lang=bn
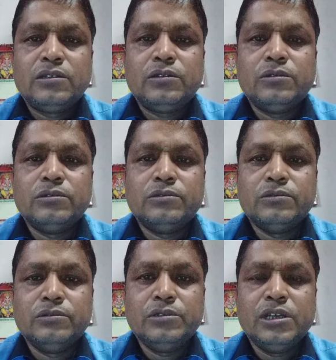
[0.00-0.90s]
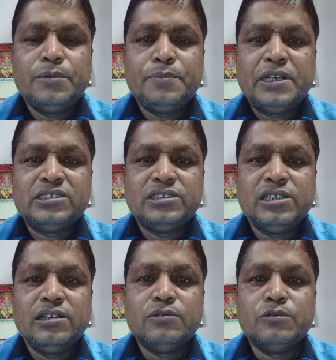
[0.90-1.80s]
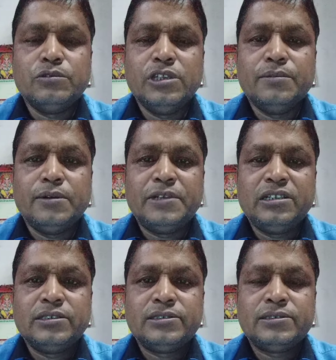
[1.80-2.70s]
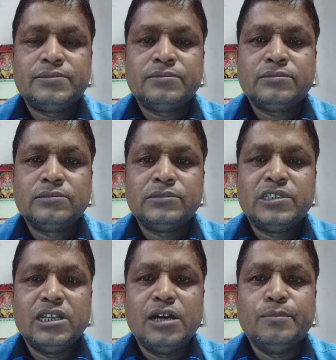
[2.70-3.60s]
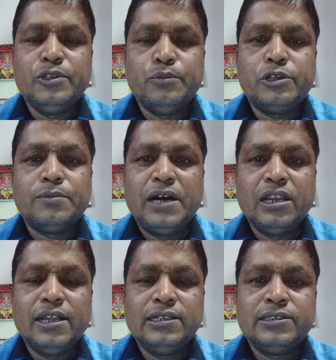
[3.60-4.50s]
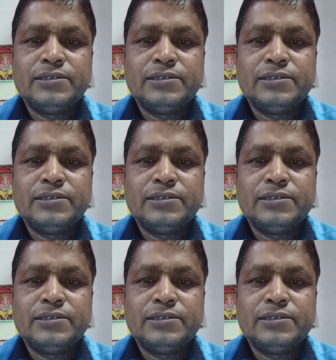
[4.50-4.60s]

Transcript: তো উনি আমার পাশে ছিলেন গুরুদেব আমার নাম দীপক ভাল্লা